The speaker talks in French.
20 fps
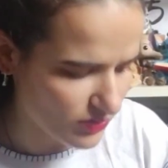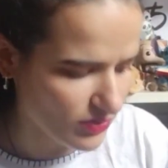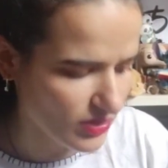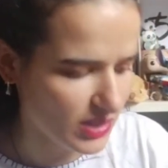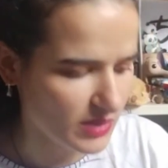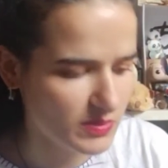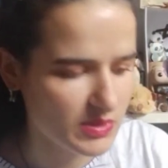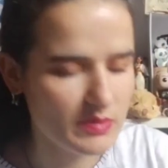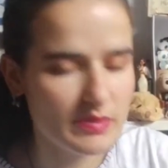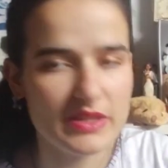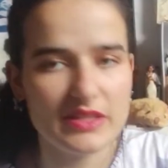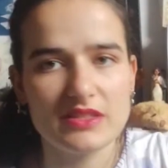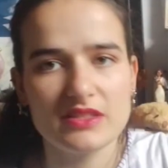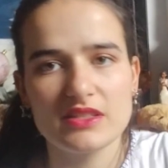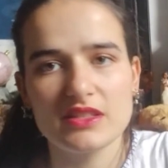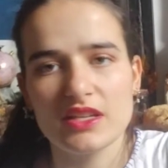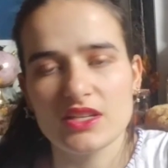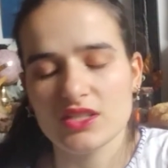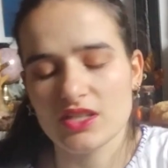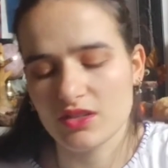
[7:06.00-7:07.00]
Oh non, il y a des petits
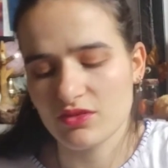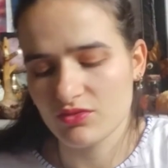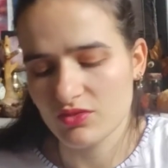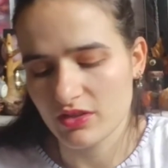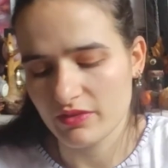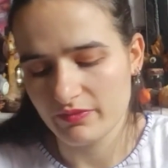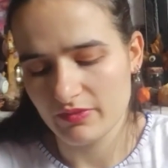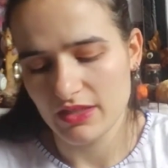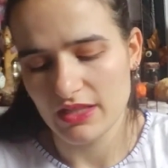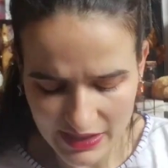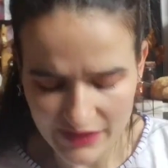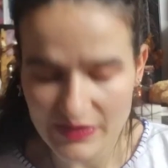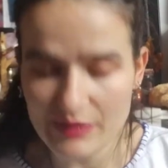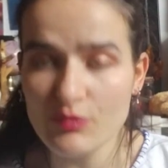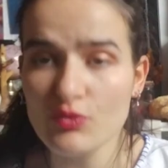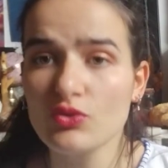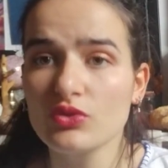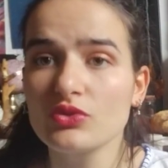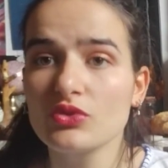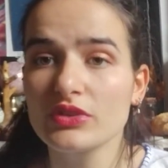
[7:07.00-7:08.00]
plastiques à chaque fois. Il y avait
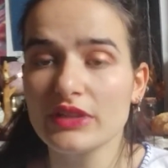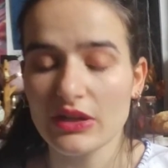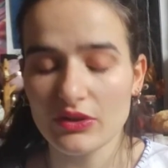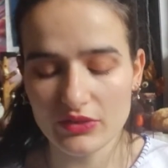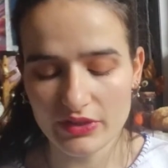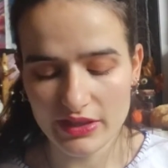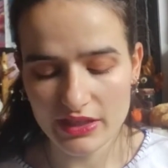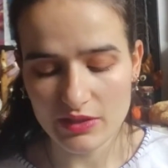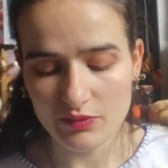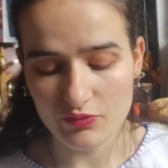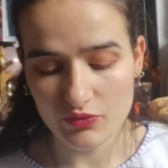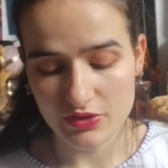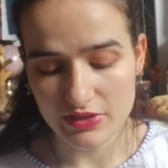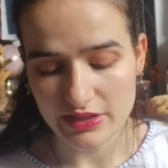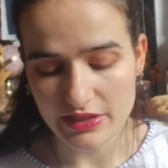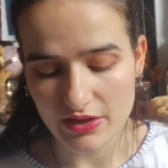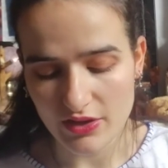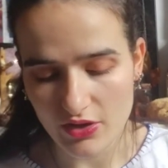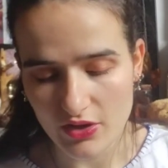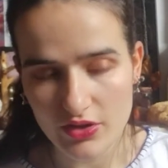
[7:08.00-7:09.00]
beaucoup d'autres calendriers qui me
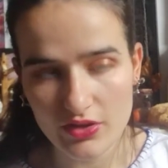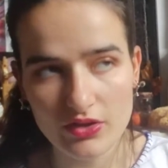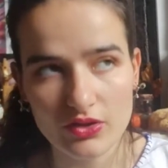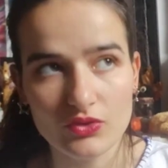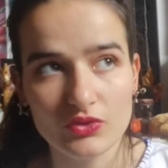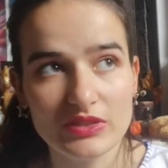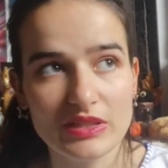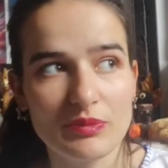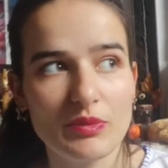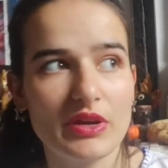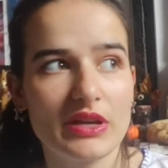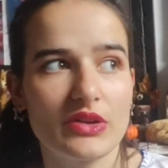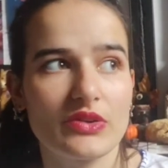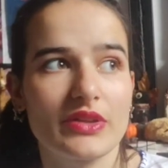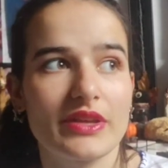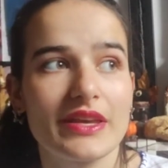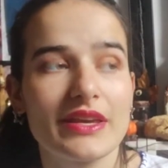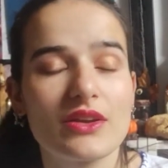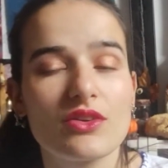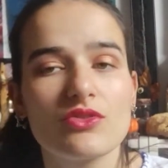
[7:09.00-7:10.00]
faisaient de l'œil, notamment un
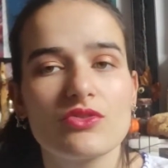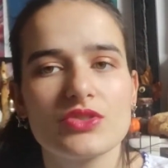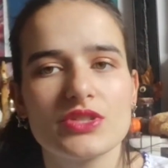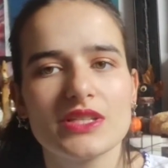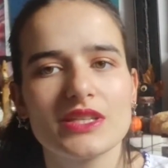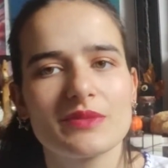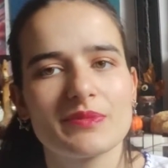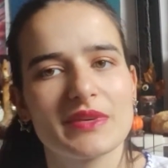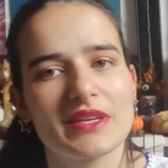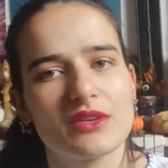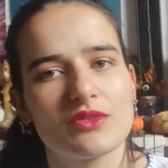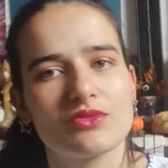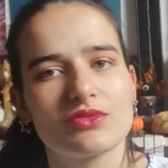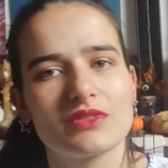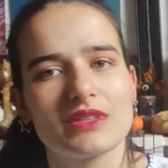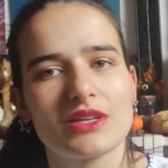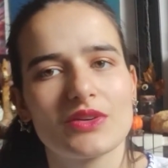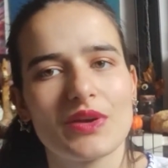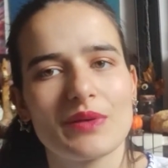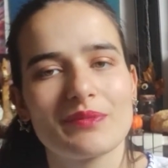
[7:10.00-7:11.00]
calendrier écologique mais qui
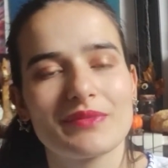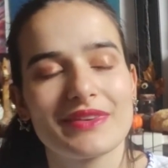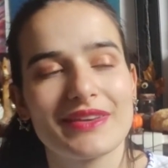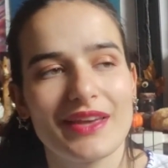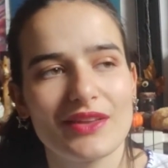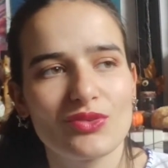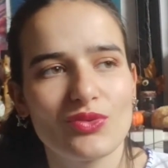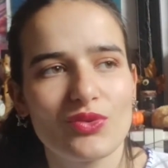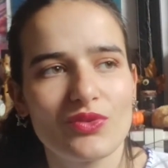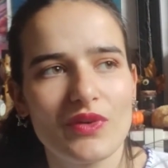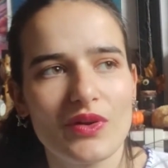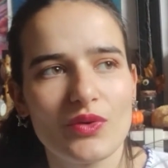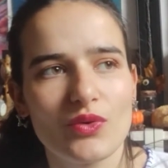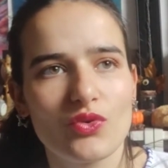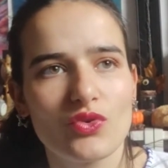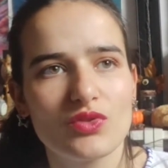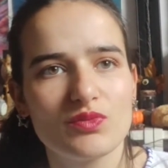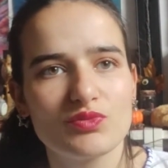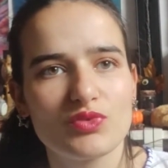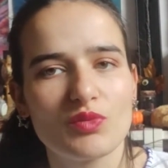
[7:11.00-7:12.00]
coûtait quand même 80
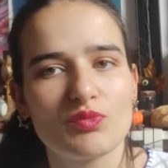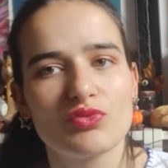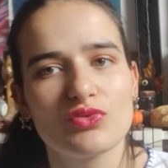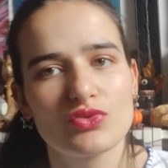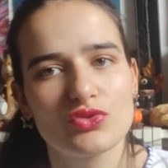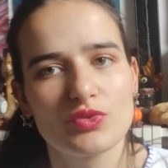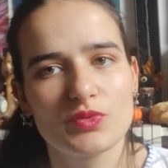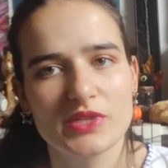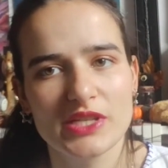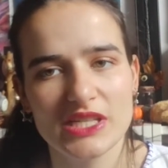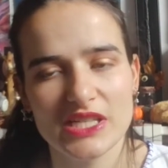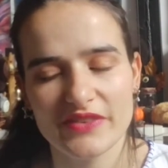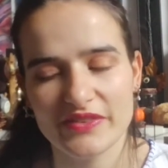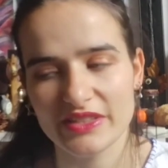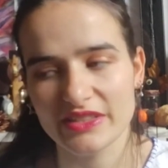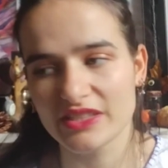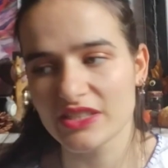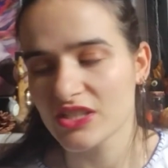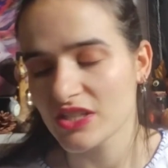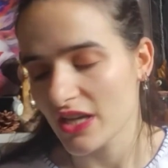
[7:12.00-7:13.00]
euros pour beaucoup d'objets que
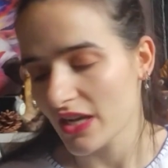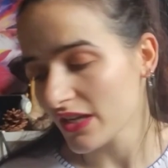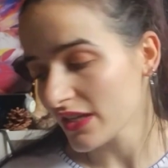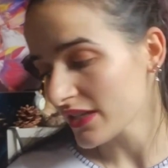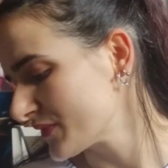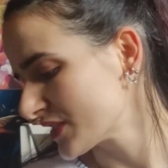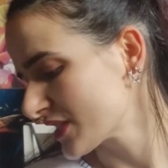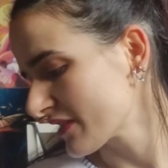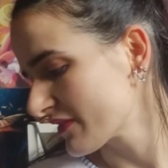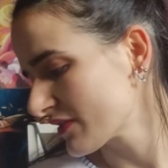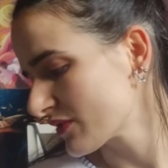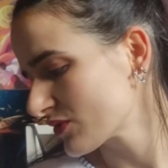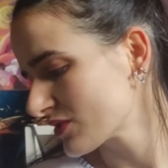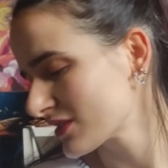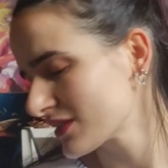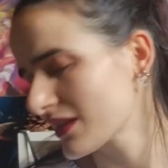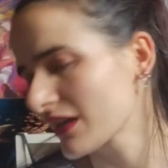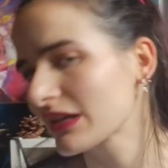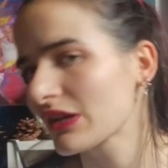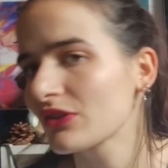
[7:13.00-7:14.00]
j'avais déjà. J'avais
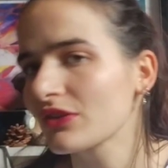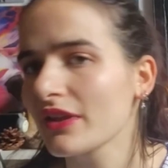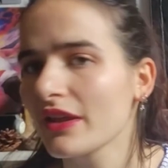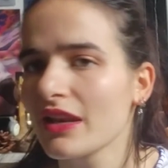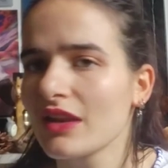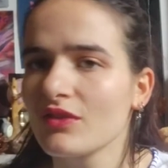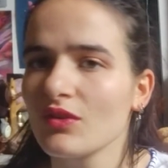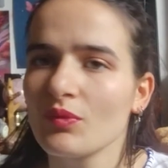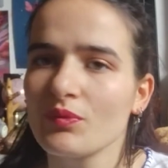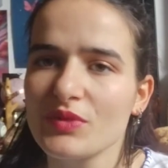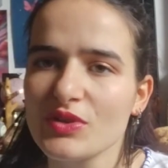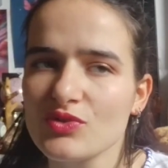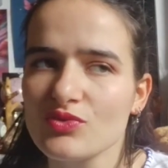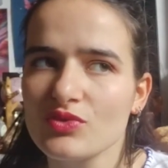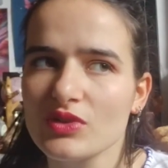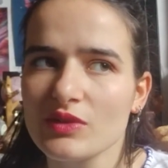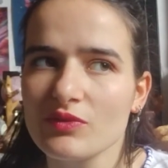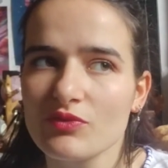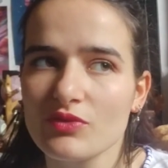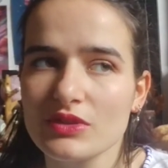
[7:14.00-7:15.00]
aussi un calendrier de la vente
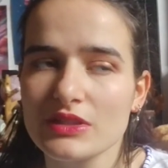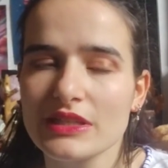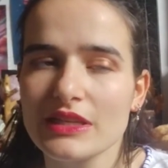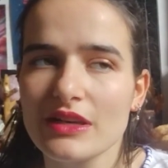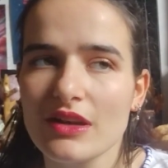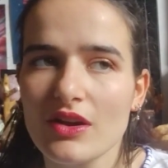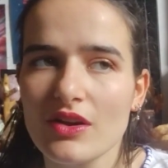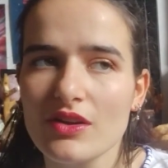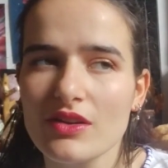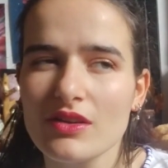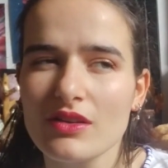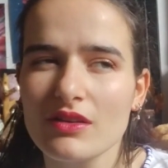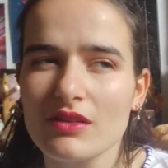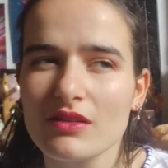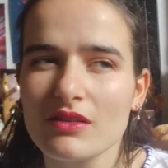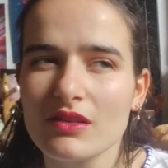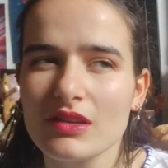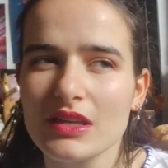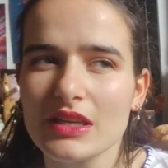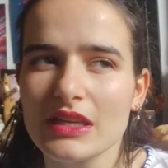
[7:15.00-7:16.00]
bijoux qui me faisait de l'œil.
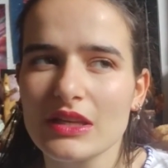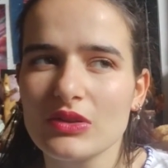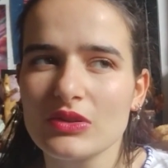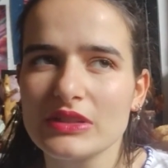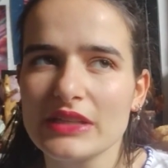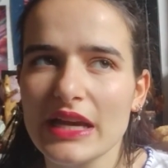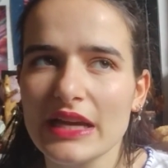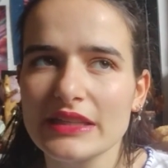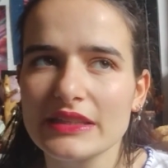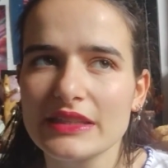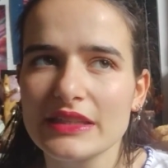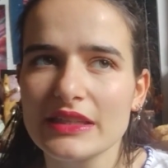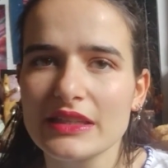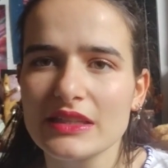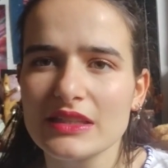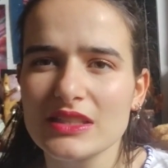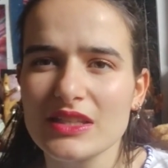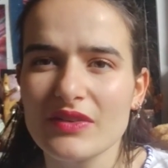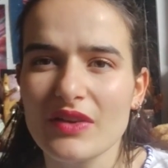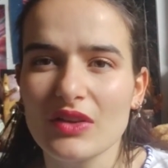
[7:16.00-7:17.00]
Et le dernier,
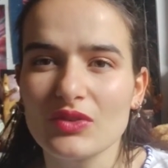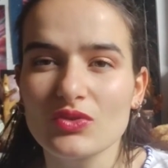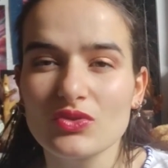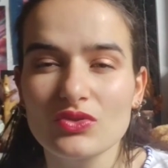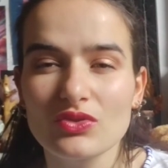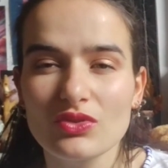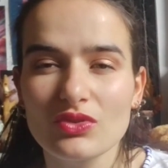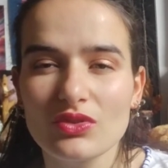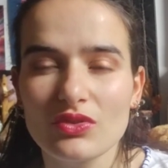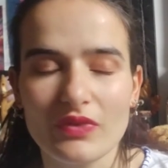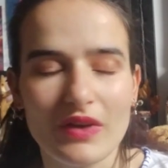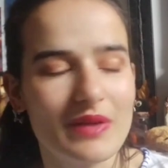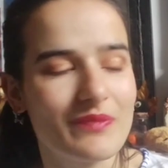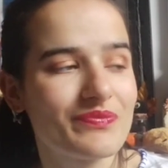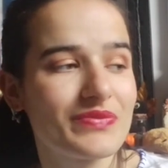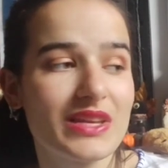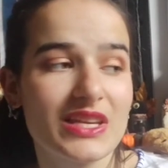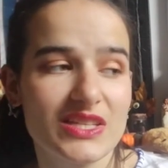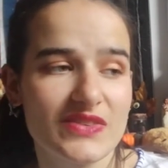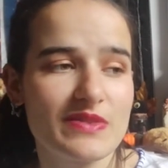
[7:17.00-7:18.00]
j'avais un autre truc, enfin,
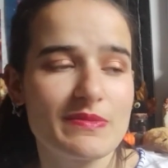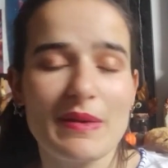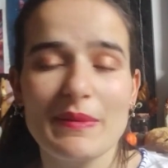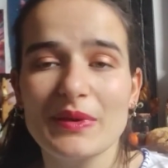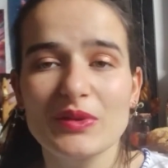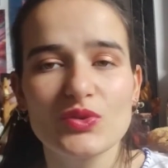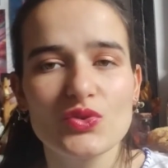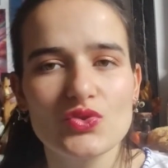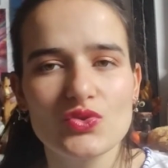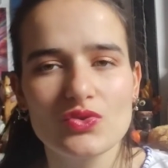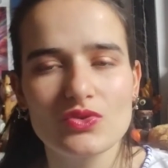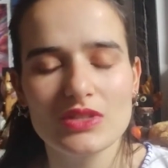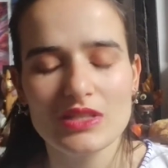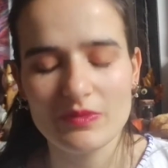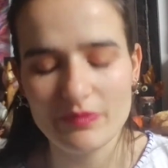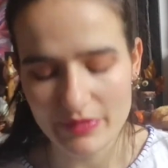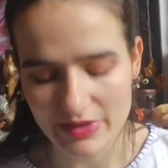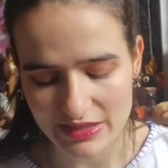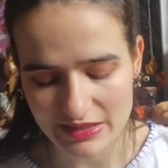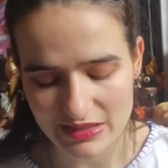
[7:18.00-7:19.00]
j'avais pas mal de choses
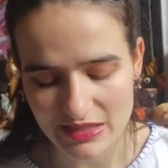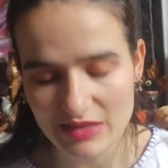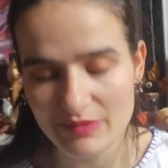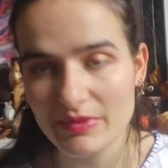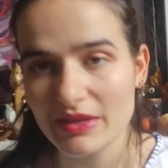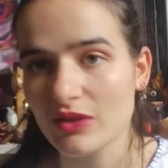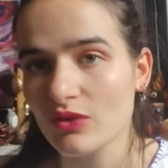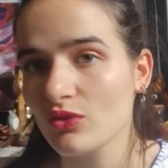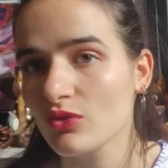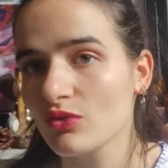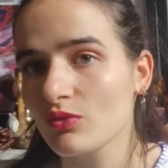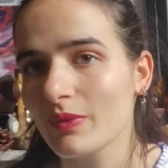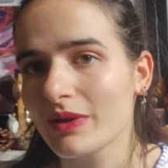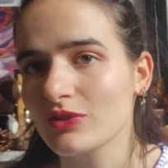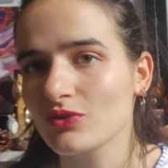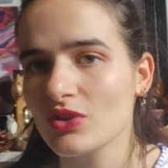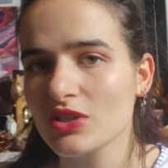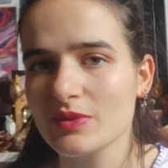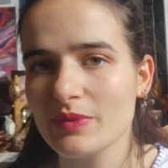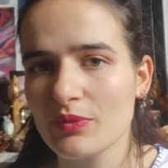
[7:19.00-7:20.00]
qui me plaisaient, mais que
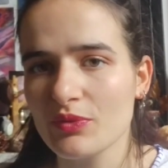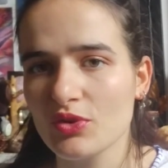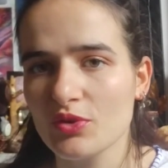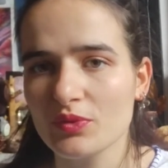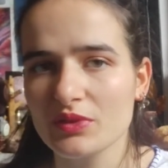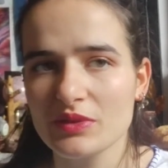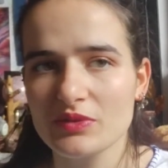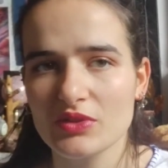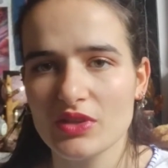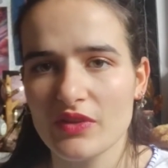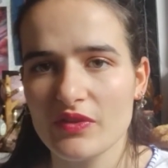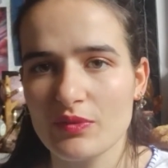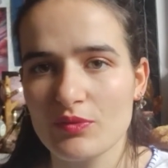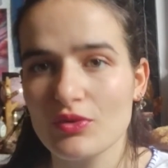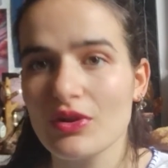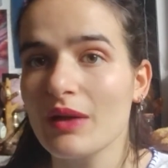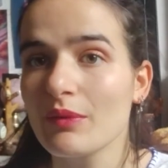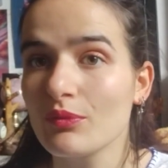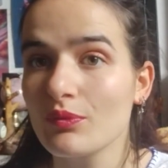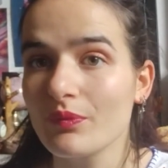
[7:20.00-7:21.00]
bah, soit j'avais pu commander ce qu'il y avait
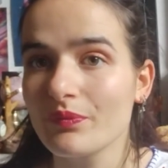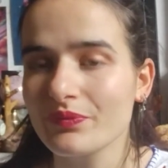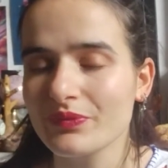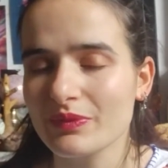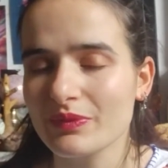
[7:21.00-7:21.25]
plus un